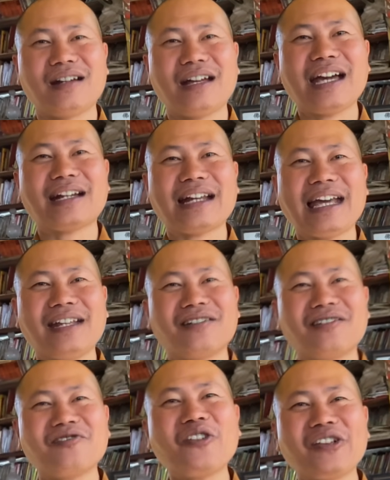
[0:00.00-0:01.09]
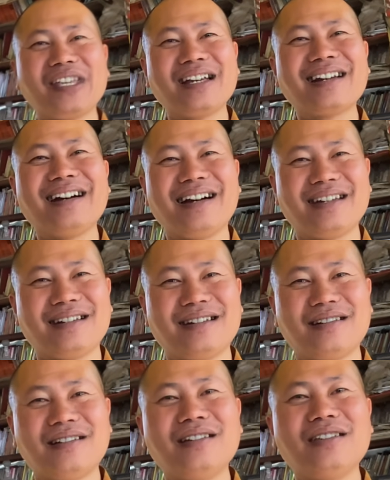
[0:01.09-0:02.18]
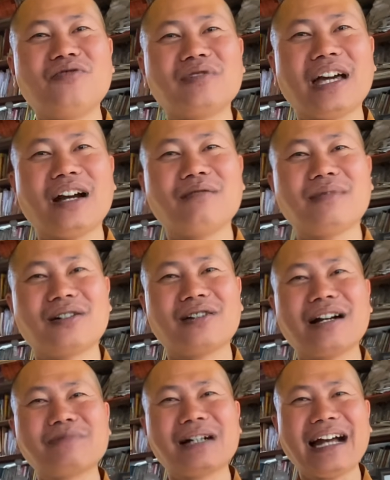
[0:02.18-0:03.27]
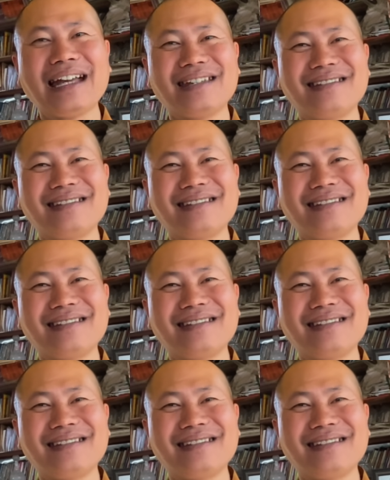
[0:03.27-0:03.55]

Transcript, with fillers: Hai thằng này nó cũng có những vấn đề, nó yêu nhau mà nó công khai.